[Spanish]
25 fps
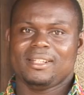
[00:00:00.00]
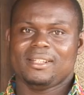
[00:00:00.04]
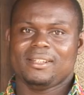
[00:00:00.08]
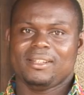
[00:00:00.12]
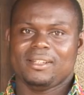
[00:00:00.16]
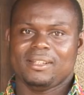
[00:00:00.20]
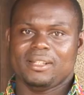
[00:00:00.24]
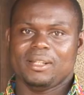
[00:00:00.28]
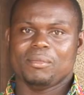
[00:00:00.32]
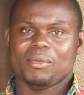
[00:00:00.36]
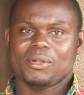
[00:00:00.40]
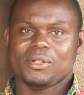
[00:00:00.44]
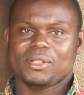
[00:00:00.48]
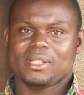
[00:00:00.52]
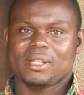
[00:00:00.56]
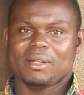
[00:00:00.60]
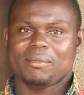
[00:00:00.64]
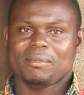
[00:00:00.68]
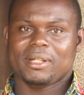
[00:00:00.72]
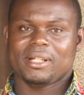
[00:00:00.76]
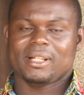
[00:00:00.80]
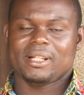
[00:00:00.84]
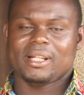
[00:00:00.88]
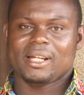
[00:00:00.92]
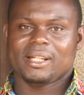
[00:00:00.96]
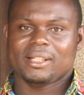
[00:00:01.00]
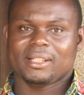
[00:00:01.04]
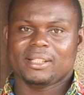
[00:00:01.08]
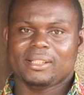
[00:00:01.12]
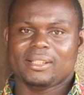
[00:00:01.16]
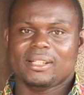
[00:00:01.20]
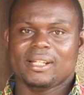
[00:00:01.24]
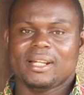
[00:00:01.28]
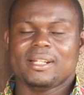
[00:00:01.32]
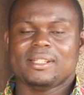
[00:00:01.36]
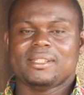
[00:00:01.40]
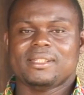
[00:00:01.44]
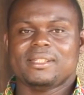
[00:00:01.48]
Tenemos también
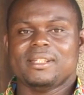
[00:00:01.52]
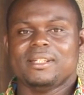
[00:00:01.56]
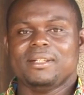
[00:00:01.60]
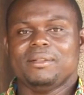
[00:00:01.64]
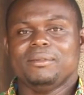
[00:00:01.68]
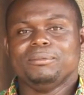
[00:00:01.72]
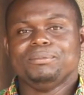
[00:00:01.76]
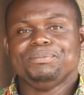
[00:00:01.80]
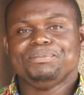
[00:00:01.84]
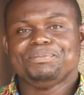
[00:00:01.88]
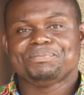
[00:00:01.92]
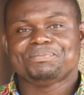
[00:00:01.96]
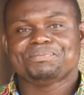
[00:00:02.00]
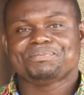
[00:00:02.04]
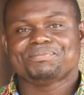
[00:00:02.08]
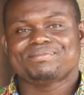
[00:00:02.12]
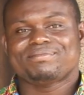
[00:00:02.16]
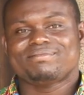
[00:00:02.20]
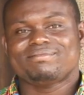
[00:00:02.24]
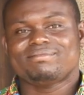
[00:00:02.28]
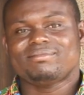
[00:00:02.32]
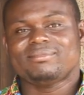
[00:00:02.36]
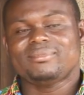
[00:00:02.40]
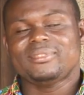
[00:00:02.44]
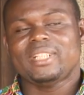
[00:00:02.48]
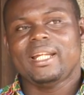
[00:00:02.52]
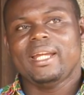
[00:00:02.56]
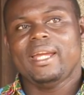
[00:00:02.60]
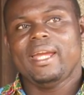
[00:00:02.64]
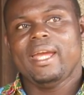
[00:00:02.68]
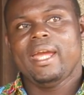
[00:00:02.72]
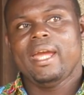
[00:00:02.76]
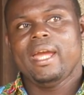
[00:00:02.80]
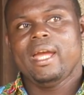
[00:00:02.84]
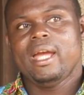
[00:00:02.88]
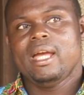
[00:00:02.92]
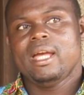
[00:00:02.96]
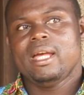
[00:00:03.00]
Caritas, eh,
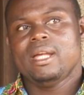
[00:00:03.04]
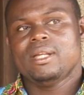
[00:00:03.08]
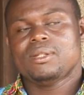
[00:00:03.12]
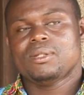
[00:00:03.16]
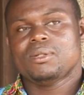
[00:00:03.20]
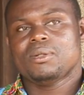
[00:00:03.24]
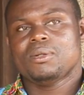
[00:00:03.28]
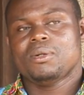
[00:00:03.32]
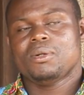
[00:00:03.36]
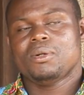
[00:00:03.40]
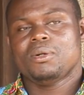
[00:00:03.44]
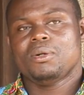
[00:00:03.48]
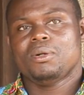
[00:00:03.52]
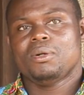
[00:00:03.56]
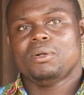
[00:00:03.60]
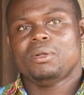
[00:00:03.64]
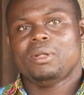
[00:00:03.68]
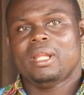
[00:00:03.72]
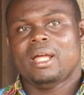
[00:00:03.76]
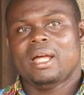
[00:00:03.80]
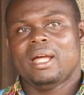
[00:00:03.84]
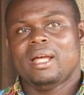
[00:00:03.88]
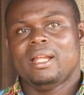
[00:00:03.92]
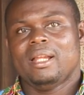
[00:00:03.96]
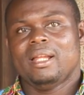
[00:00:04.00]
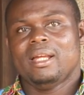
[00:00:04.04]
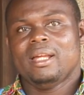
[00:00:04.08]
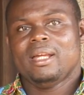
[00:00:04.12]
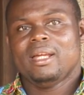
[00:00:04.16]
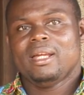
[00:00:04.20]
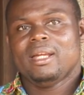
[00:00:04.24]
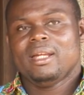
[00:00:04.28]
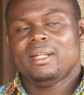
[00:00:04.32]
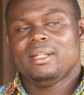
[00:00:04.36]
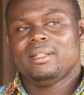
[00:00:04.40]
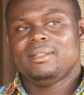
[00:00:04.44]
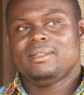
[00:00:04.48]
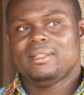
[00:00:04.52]
eso, la,
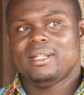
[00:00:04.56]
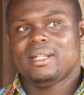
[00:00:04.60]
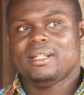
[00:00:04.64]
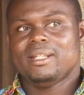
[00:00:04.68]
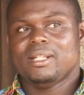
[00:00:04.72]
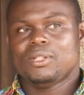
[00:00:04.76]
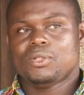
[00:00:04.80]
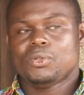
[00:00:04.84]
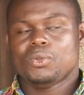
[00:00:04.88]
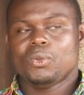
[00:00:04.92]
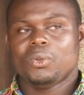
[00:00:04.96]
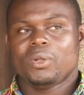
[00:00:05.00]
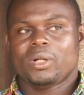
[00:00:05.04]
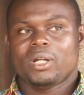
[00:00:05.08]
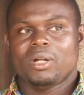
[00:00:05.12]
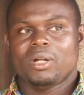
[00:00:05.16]
tiene sus